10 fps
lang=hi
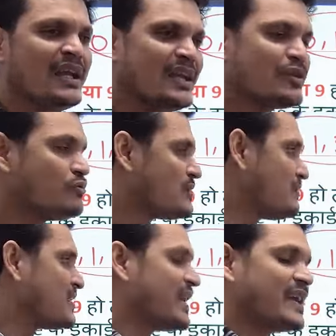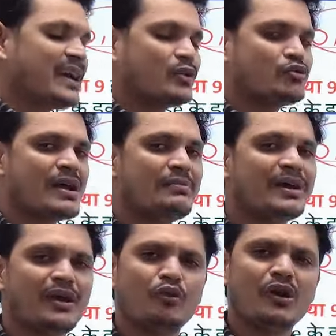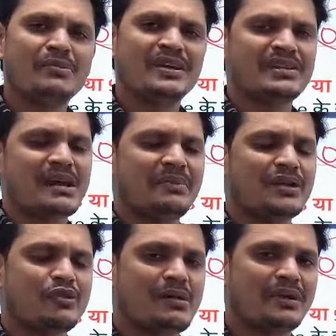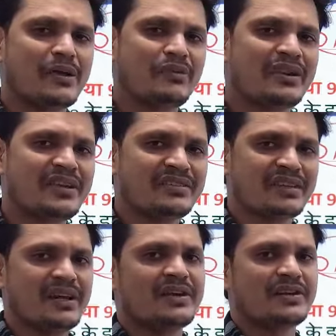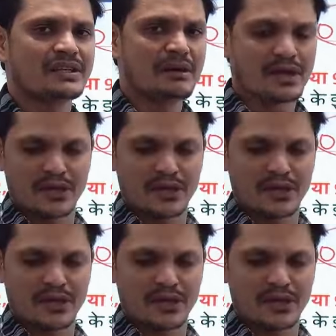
ये रूल समझ जाइएगा तो जो आपका कोई भी एग्जाम का जो है आपका यूनिट डिजिट से रिलेटेड सवाल